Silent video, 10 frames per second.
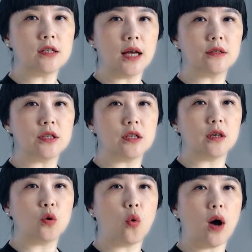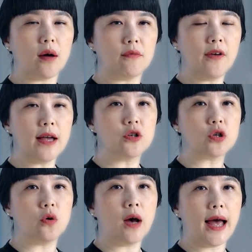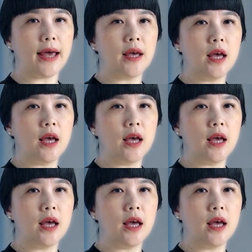脏器广泛受害，